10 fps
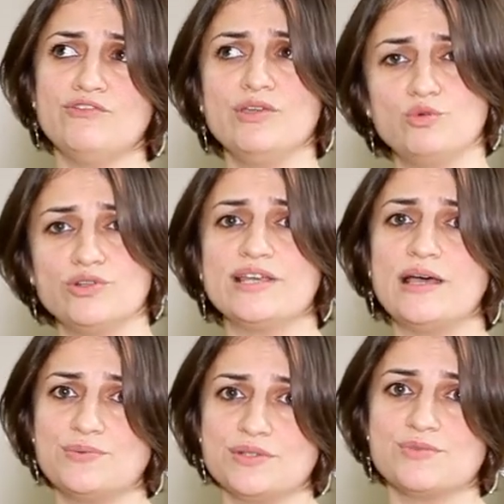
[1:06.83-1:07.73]
ve burada
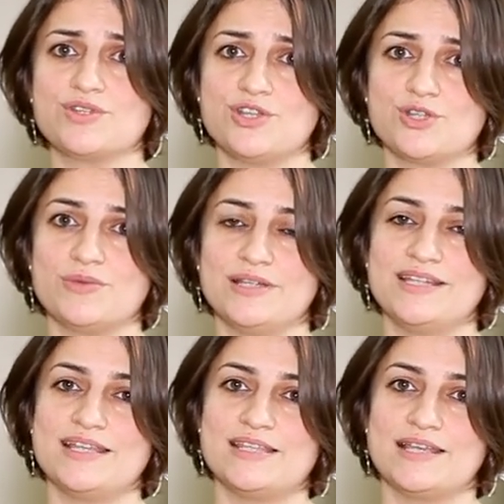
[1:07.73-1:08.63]
yaptığımız
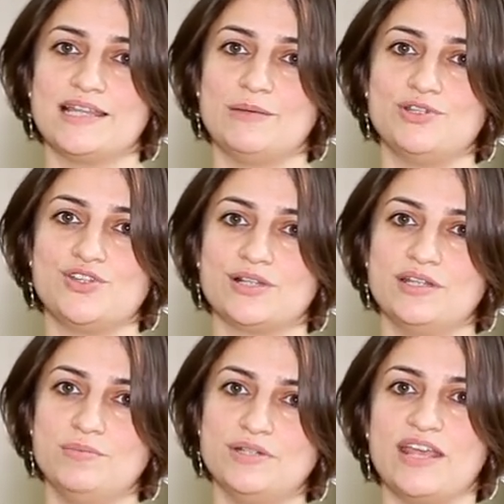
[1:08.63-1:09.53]
çalışmaları
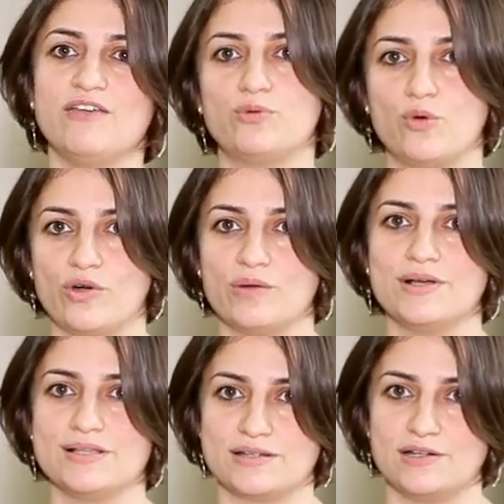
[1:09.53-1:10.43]
destekleyebilecekleri bir ev
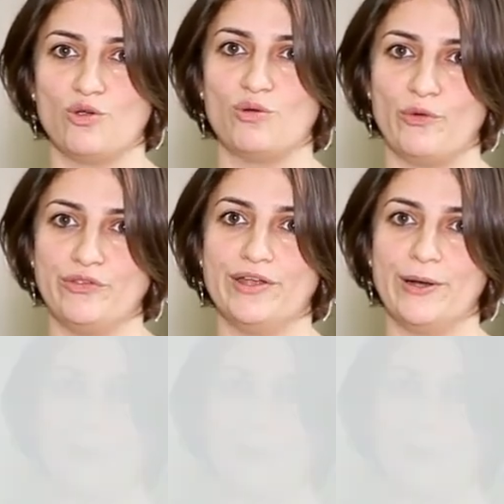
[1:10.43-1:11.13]
programı hazırlıyorum onlara.